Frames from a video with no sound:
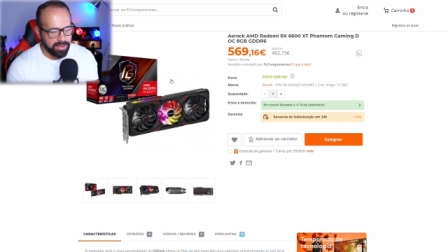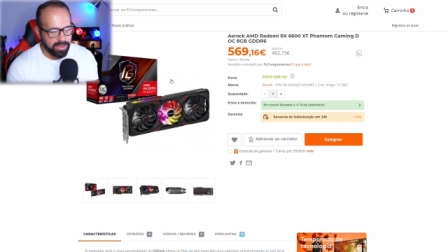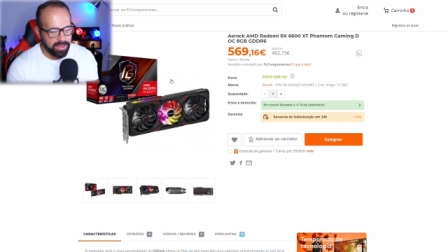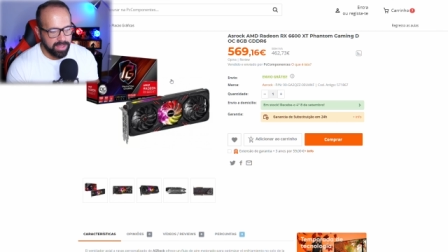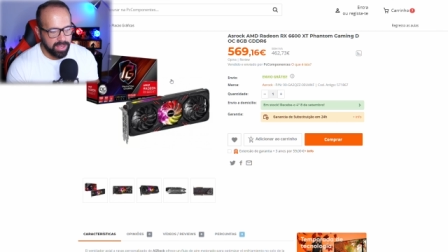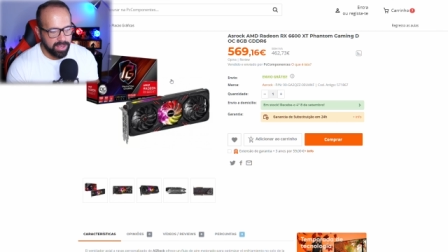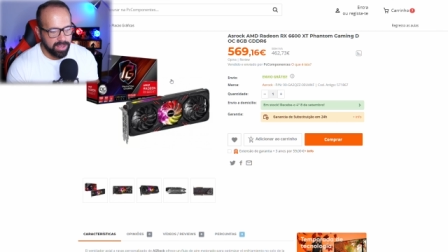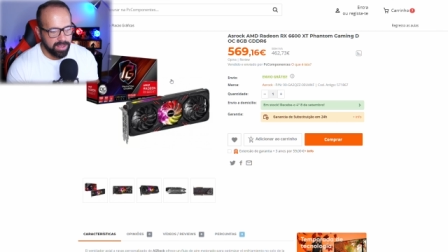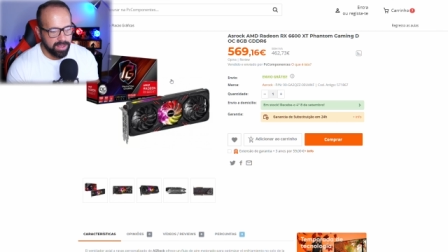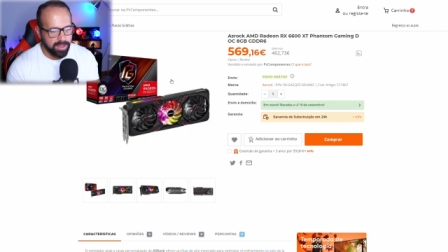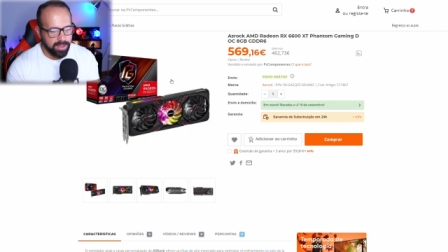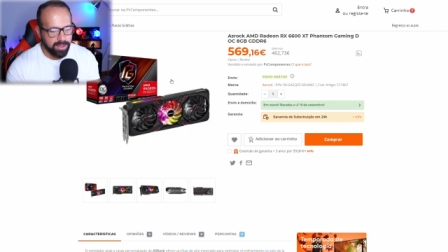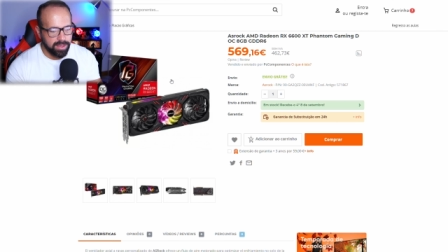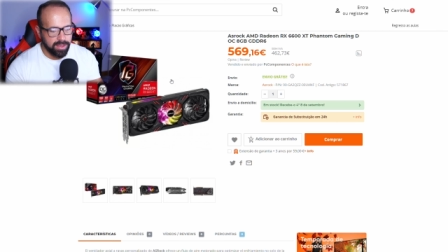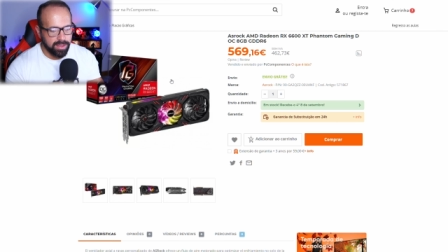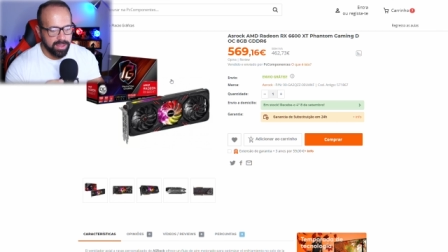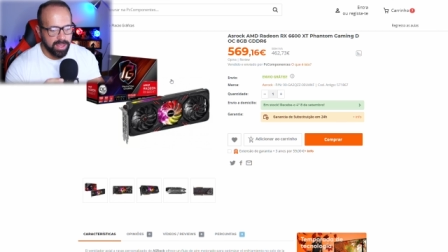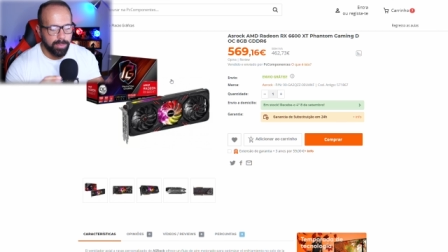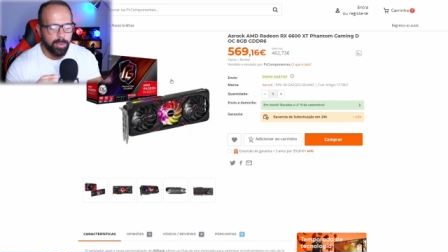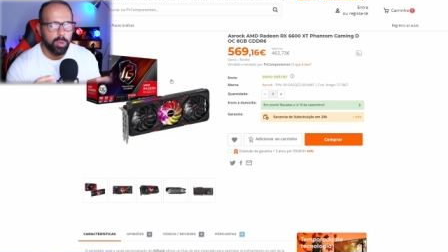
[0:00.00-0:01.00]

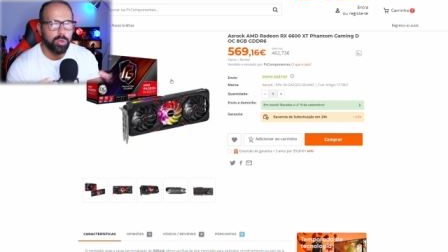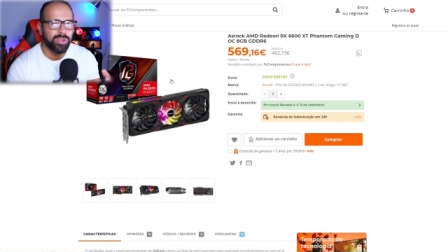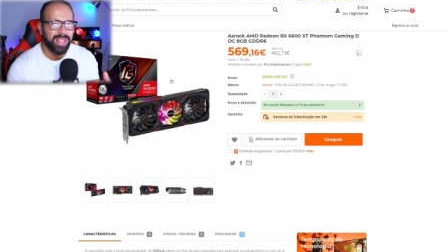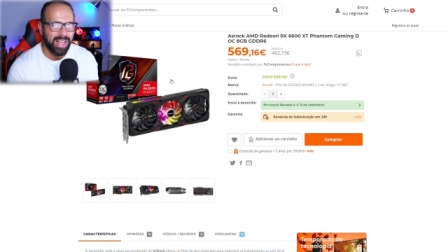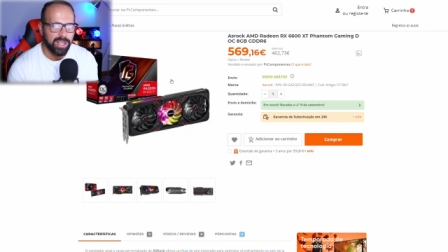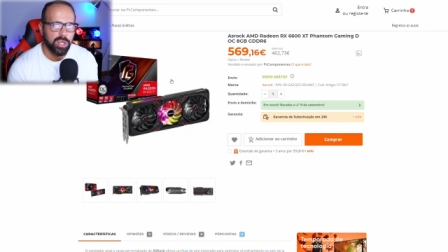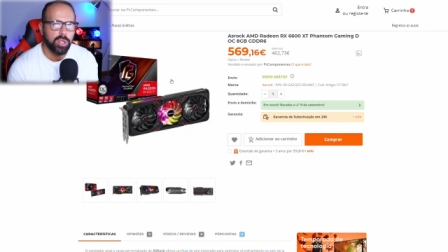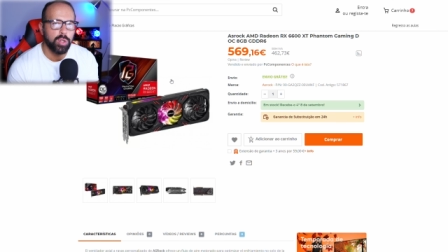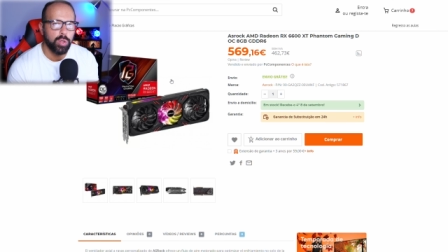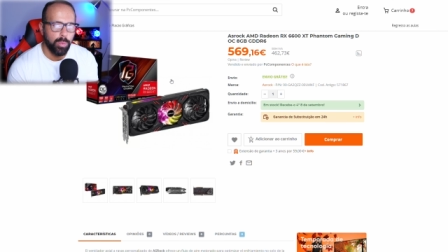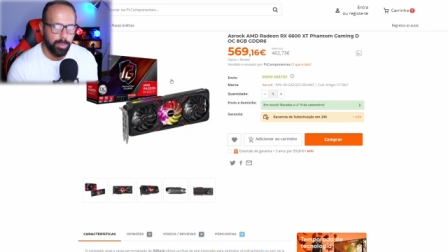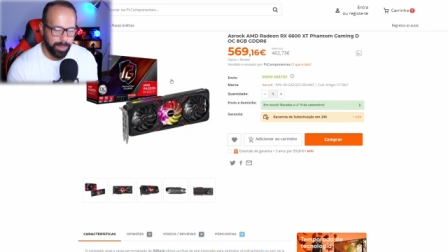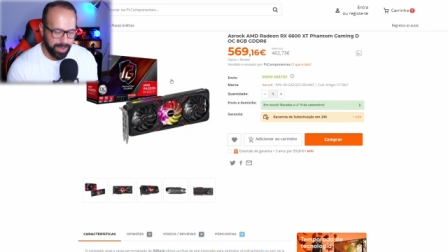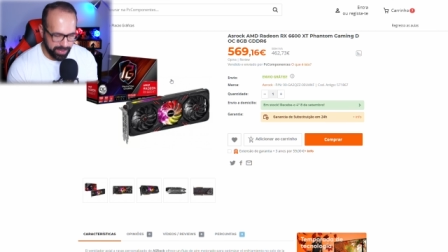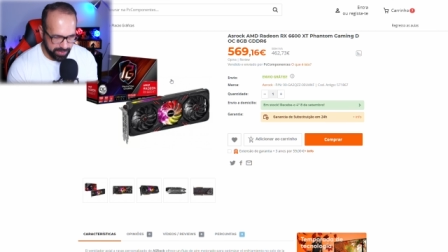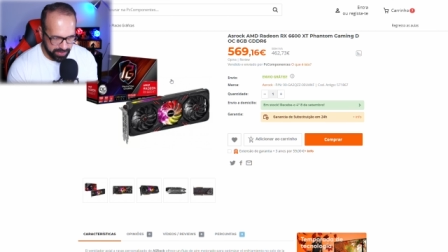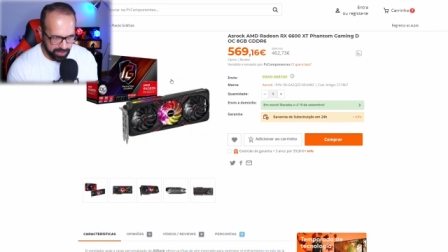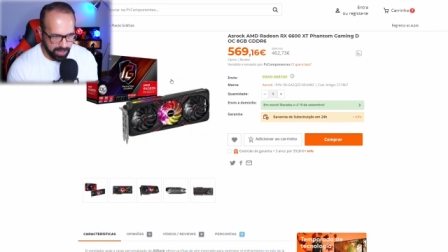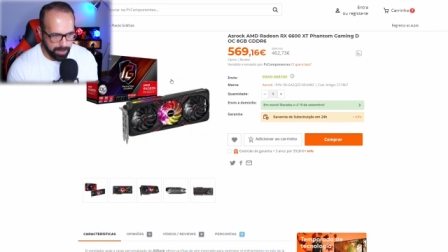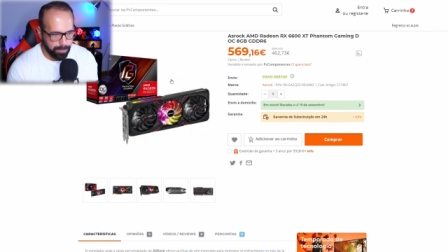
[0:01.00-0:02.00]
da, da montagem do
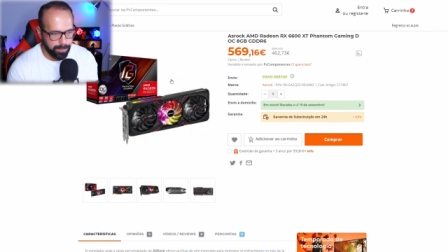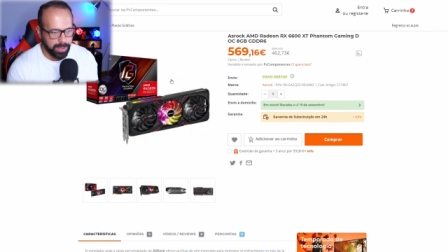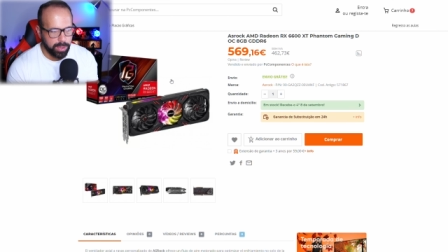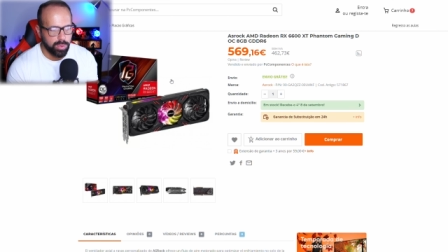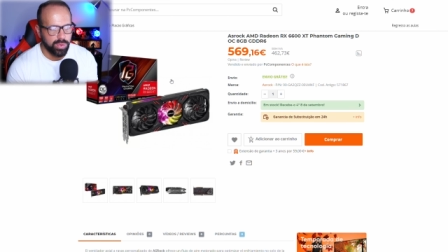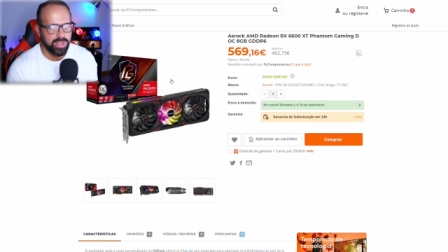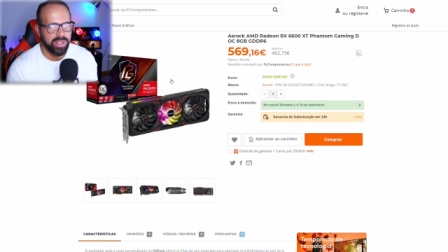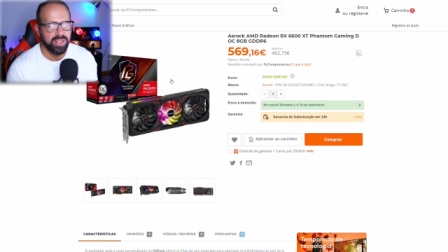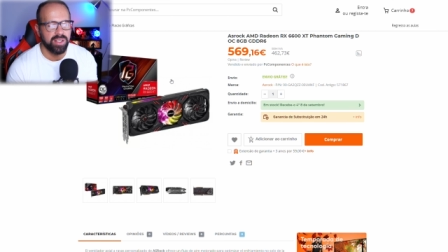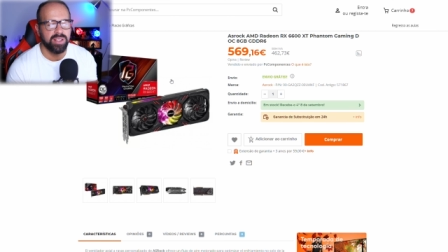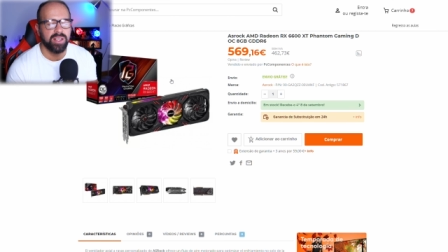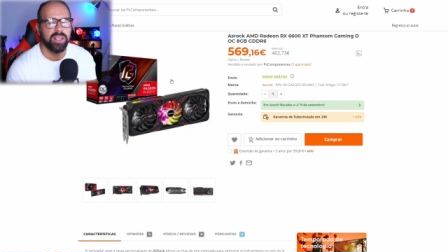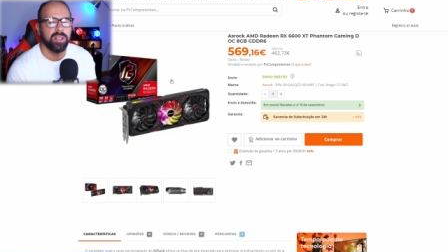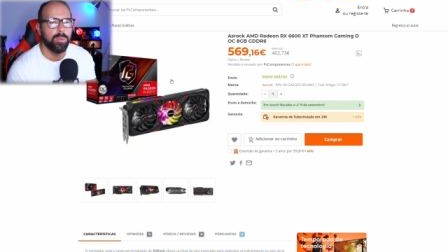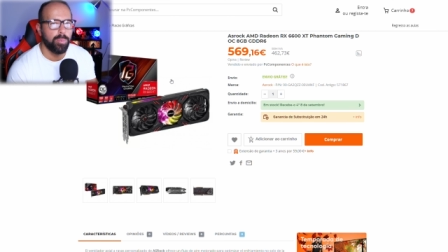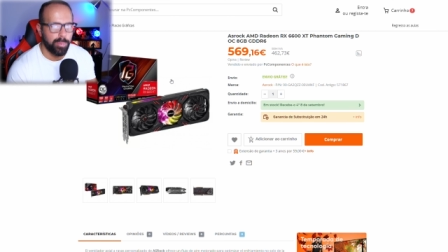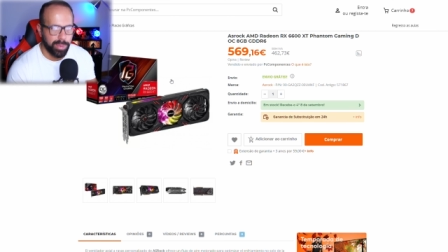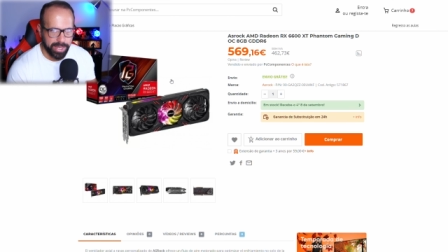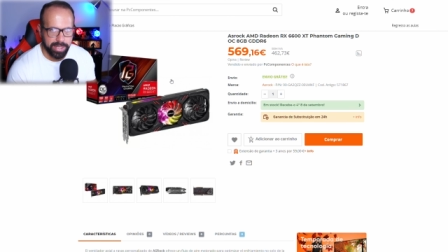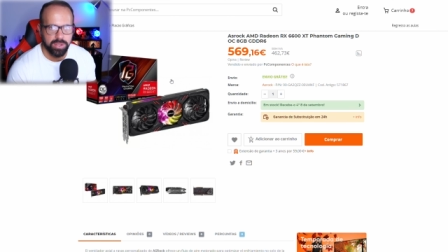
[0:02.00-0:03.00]
PC para conseguir aquele
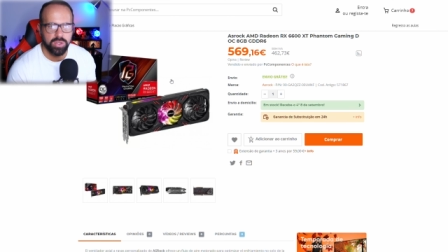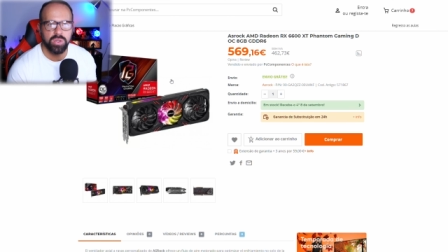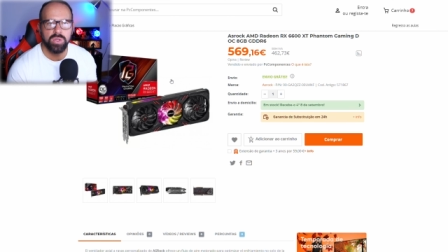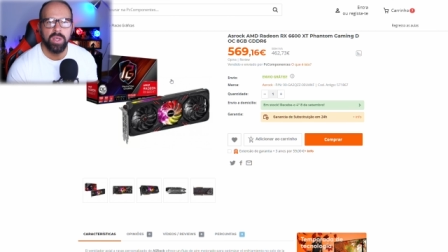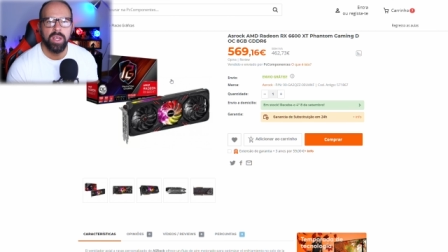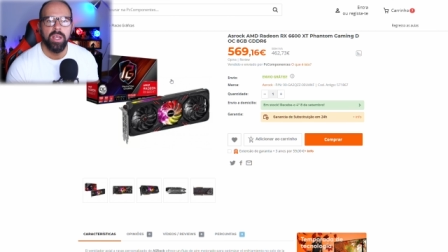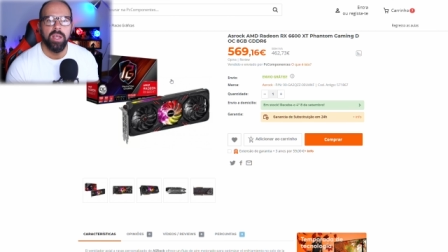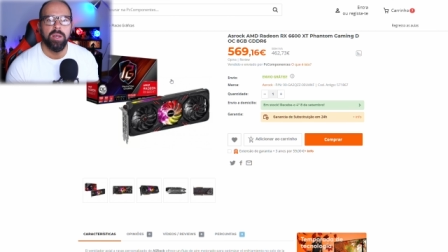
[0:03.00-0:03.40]
preço.